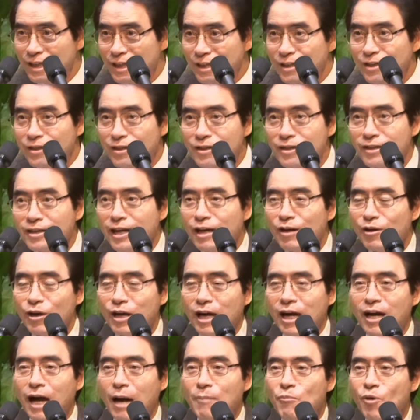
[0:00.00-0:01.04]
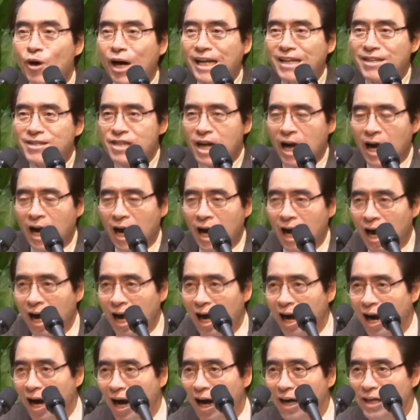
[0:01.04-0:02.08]
그러니까 감옥 안
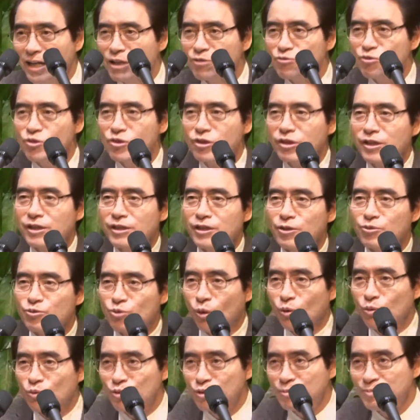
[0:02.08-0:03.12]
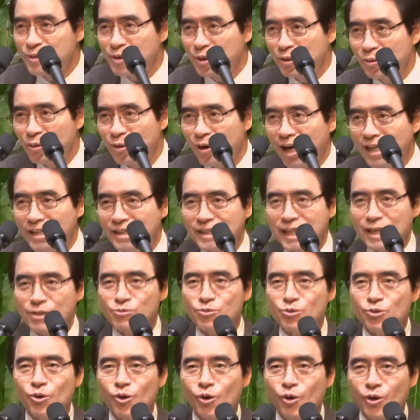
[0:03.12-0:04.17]
잘해주는 거예요. 좋은 음식도 갖다
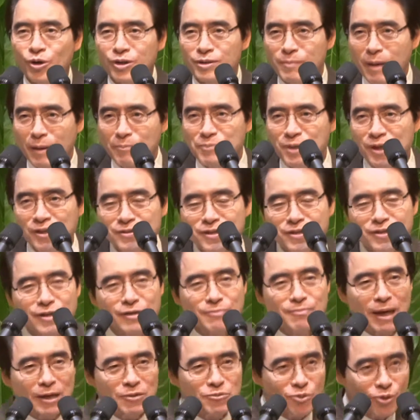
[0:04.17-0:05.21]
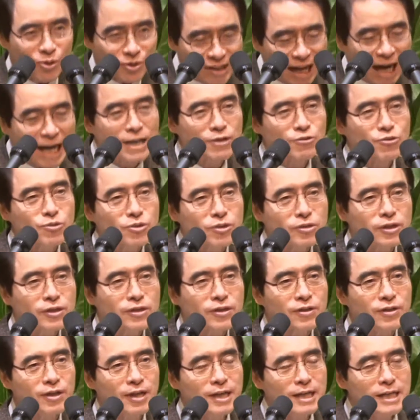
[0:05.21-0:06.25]
주고 막 편리를 봐주고 다 해주는 거예요.
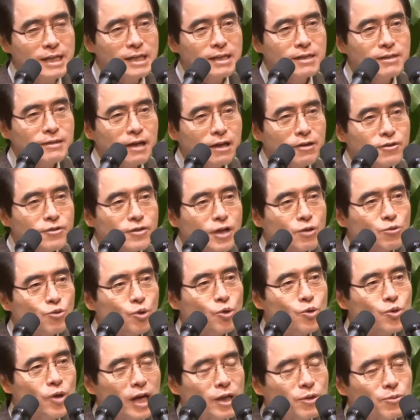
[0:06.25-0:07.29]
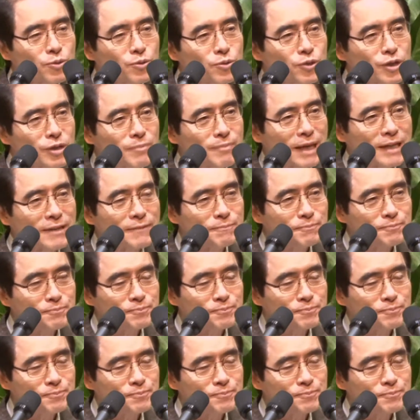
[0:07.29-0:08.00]
그러나 어느 날 조용하게 오더니만